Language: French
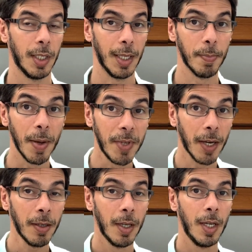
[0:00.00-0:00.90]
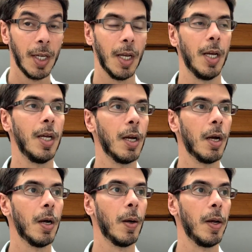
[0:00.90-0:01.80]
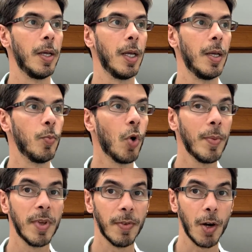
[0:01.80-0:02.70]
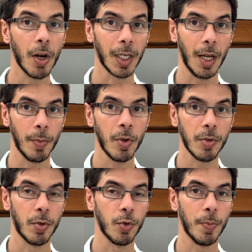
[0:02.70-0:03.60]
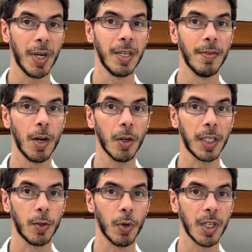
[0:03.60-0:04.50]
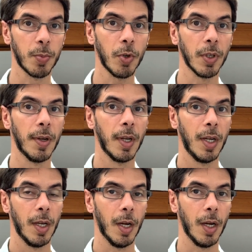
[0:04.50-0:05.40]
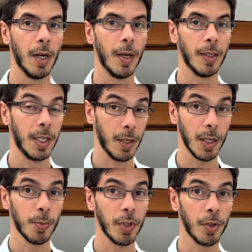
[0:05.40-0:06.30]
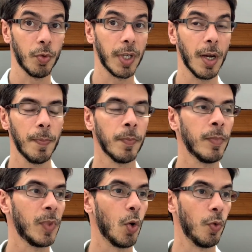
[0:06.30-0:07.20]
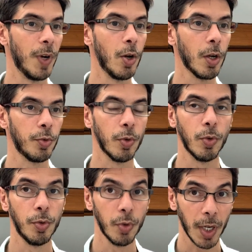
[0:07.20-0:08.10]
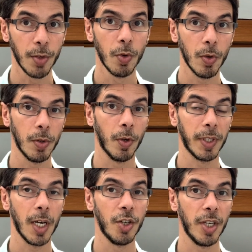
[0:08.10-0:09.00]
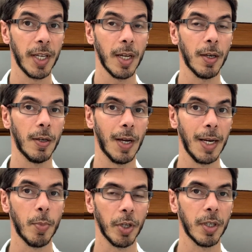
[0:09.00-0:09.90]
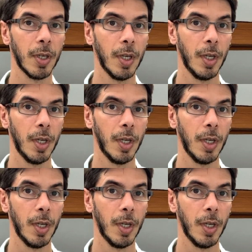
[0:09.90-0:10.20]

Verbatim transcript: T'es pas bien. Euh, et, moi, mes valeurs, clairement, ce ne sont pas des valeurs qui correspondent, qui correspondaient en tout cas aux valeurs du, réseau dans lequel j'étais à l'époque.